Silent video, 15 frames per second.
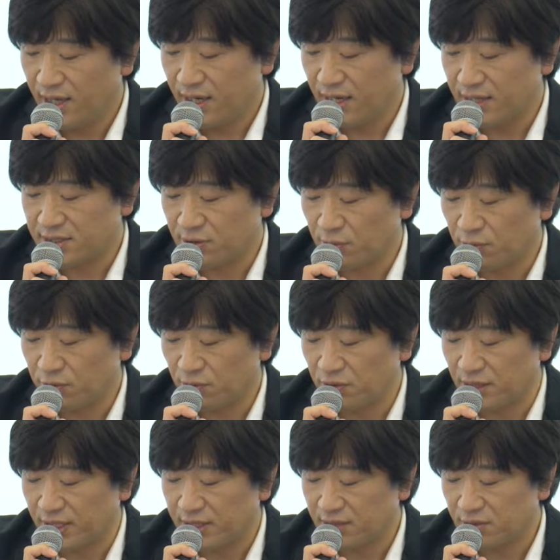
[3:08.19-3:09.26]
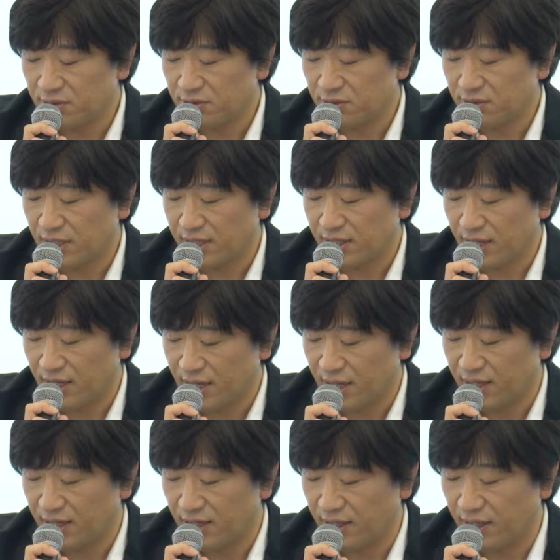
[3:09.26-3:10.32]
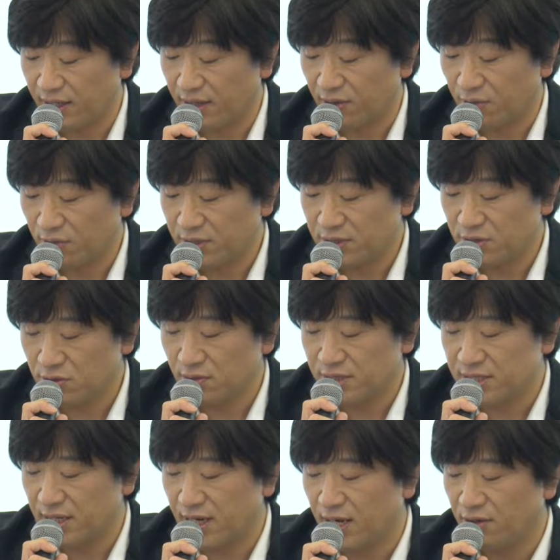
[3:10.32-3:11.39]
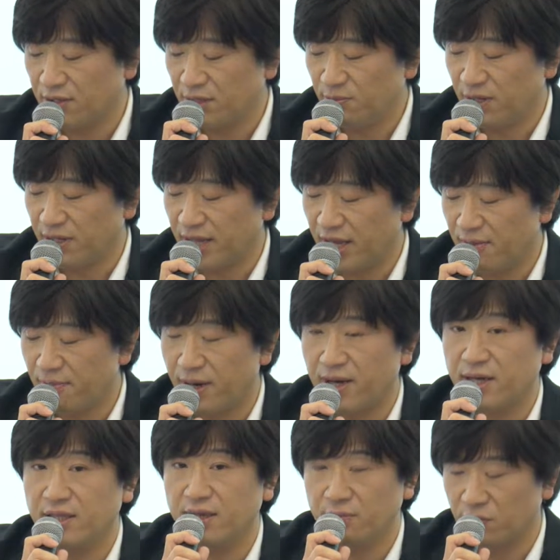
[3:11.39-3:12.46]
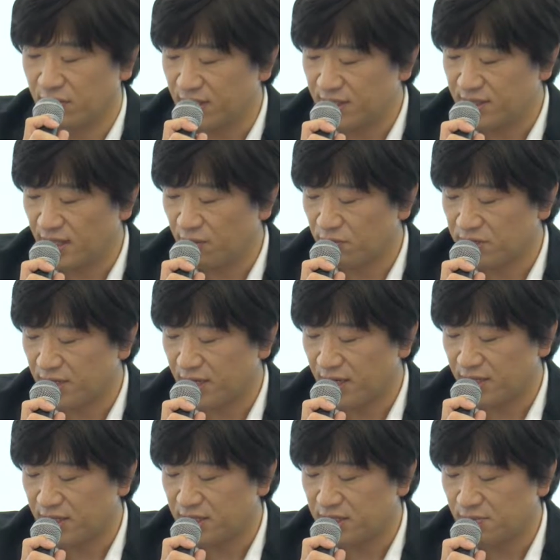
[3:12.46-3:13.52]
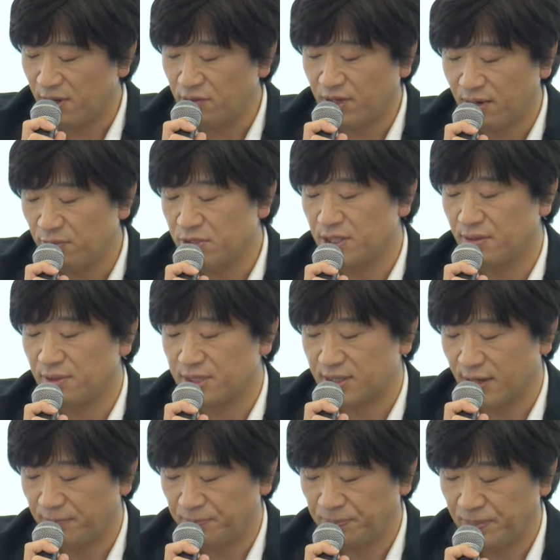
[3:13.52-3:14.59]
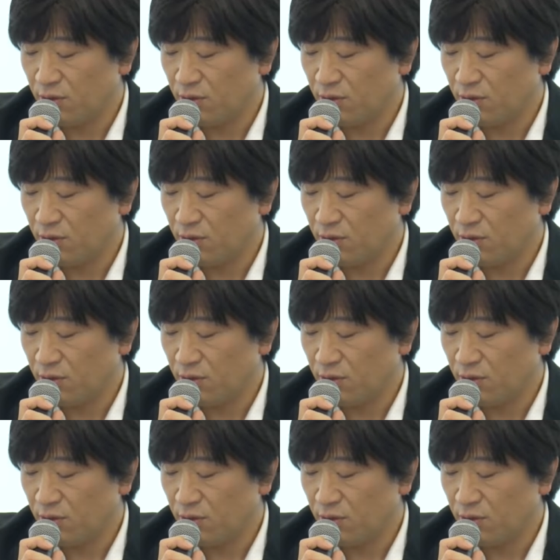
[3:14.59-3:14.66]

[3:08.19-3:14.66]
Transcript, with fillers: 争い事を苦手とする方が、えー、法律上は支払う義務がない場合でも金銭を支払ってしまうかもしれません。